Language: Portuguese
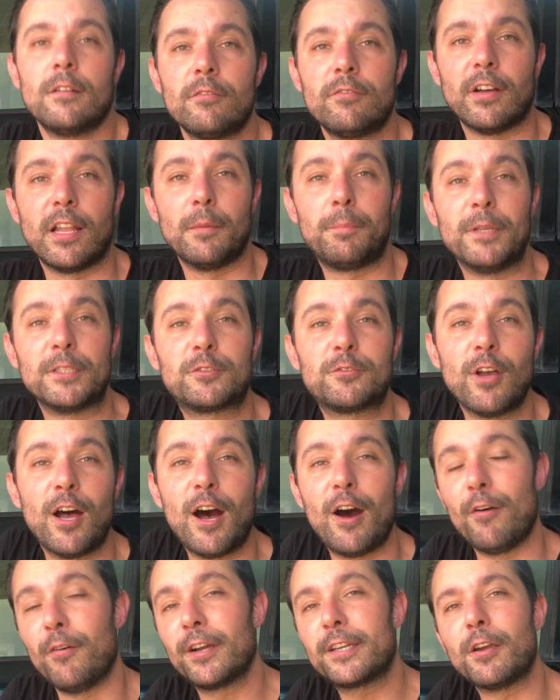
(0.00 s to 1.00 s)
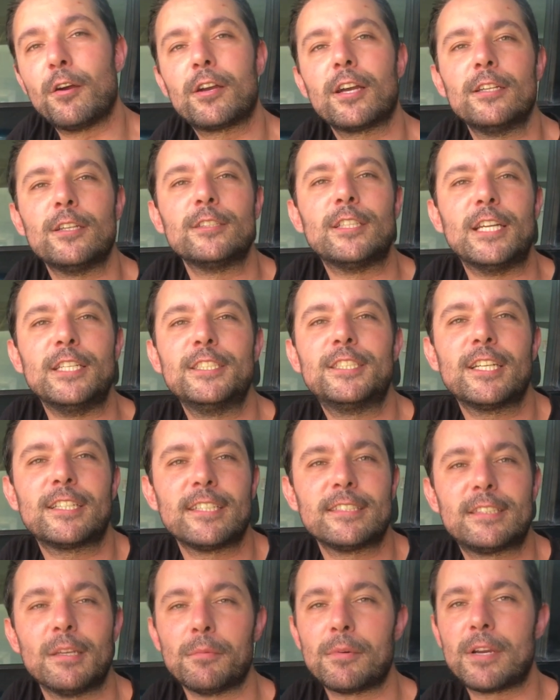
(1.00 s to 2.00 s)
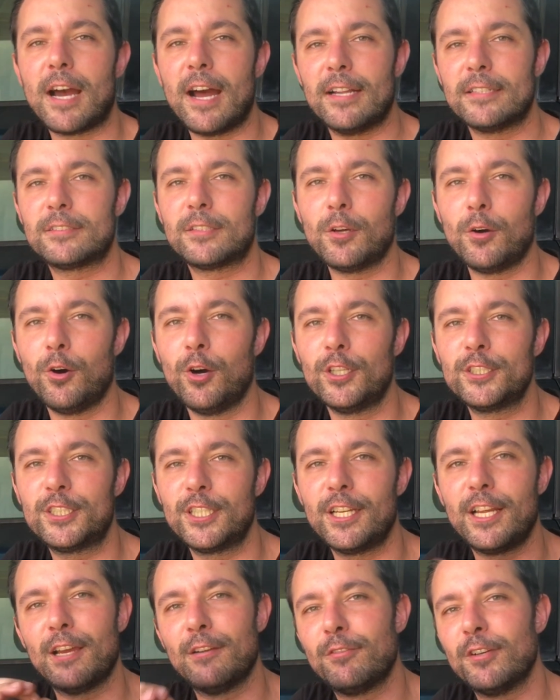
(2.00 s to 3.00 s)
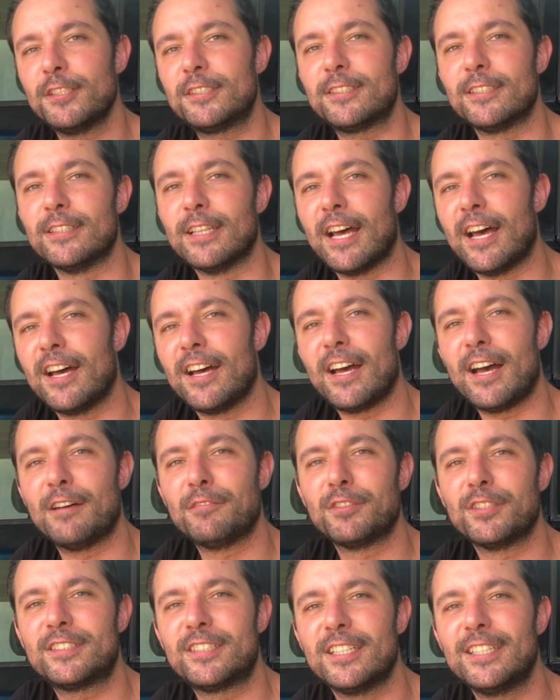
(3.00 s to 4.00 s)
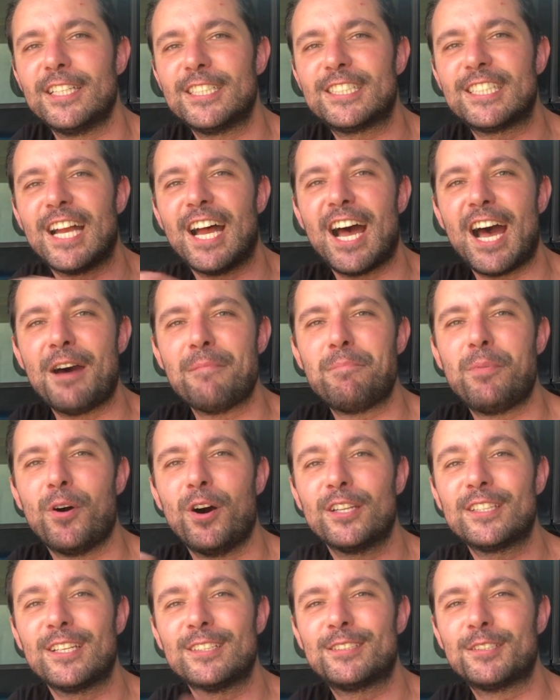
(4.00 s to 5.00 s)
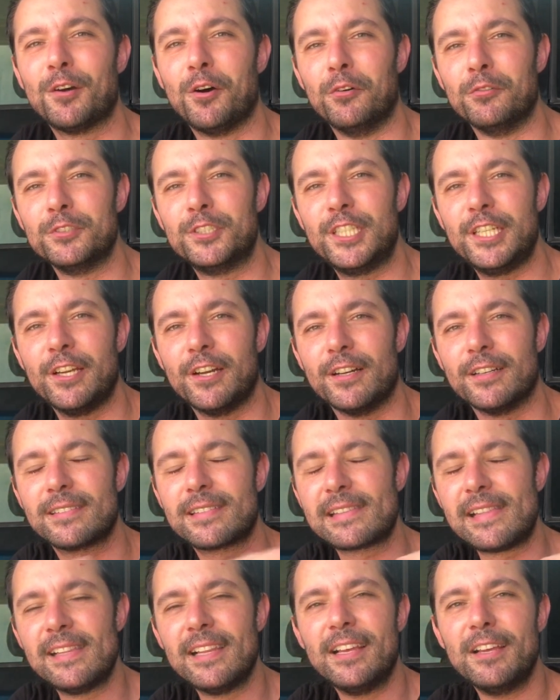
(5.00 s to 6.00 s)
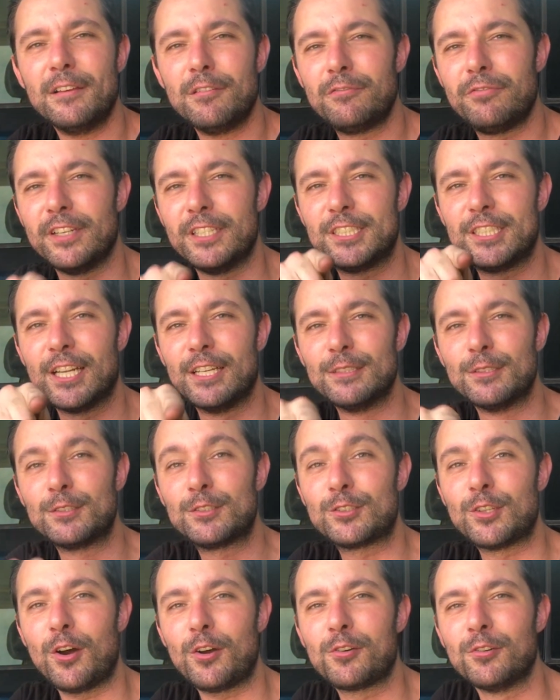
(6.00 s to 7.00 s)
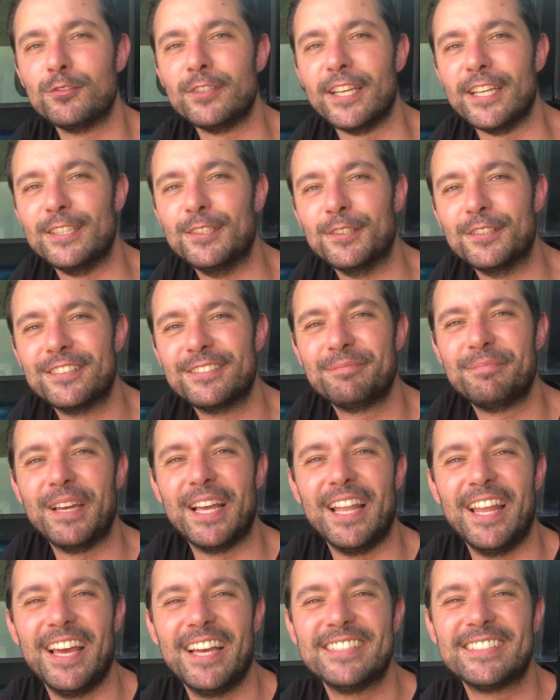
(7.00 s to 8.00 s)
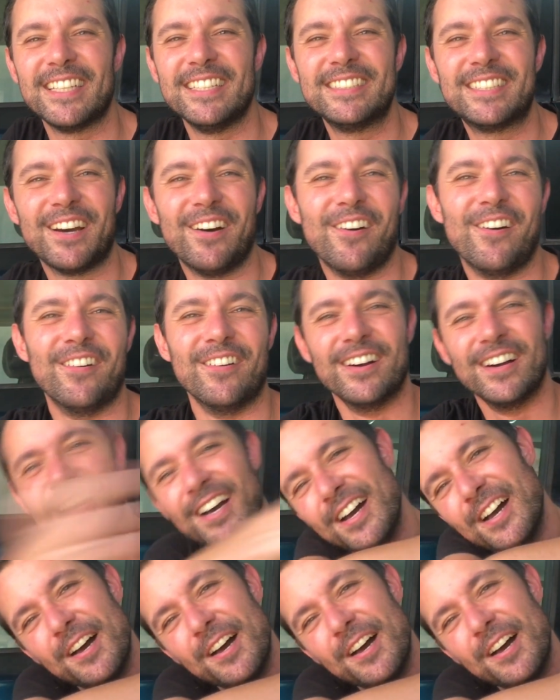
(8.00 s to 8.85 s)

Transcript: Fala pessoal, aqui é o canal da Ninja Custom Cars. Hoje eu vou ensinar a você deixar a porta do seu rondinho fechando só com o dedo. Beleza? Então,